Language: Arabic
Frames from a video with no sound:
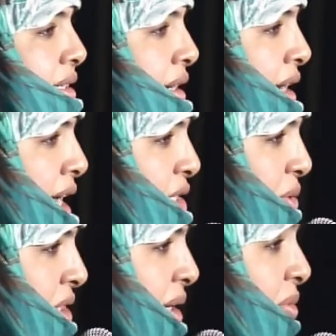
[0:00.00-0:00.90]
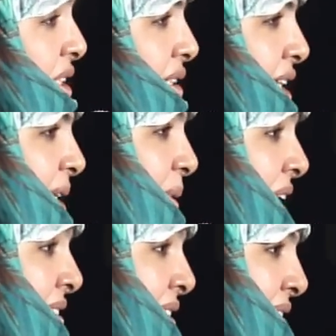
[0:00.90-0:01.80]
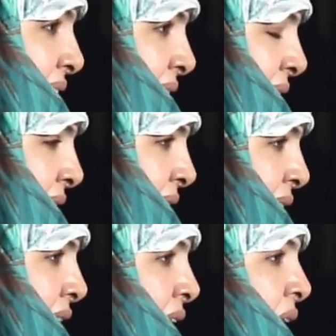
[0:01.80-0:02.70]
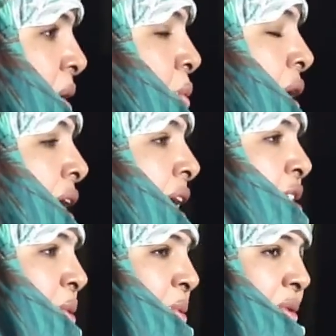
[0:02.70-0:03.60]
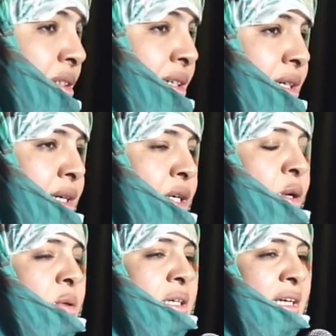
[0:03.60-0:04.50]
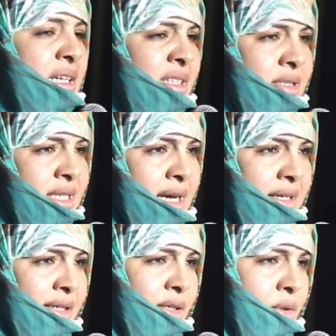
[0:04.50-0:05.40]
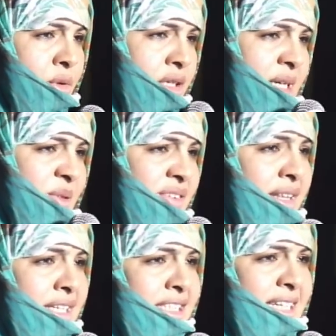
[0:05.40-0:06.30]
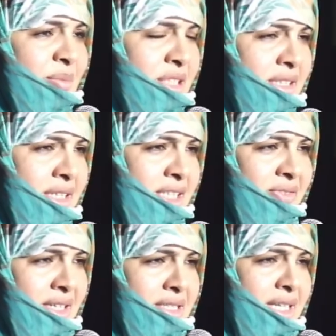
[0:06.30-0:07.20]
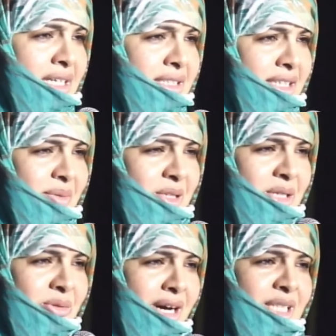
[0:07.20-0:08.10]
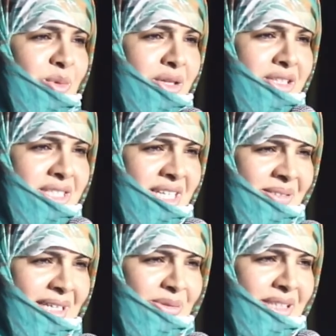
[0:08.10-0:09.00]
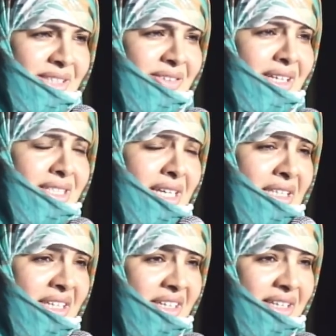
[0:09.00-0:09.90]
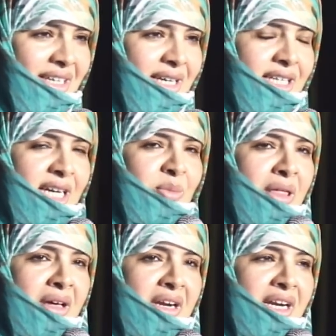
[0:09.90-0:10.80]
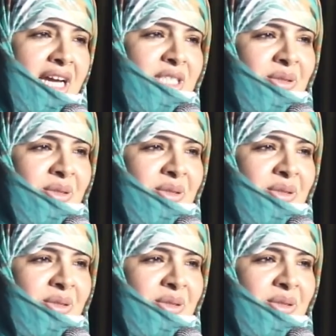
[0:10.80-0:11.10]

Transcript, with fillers: نراجع تربيتنا لاولادنا ونراجع كون الانسان يلقي بفردتك بديه طفيل صغير يمكن عاد بو ثلاث سنوات ولا طفيل صغير يقبضها رقاش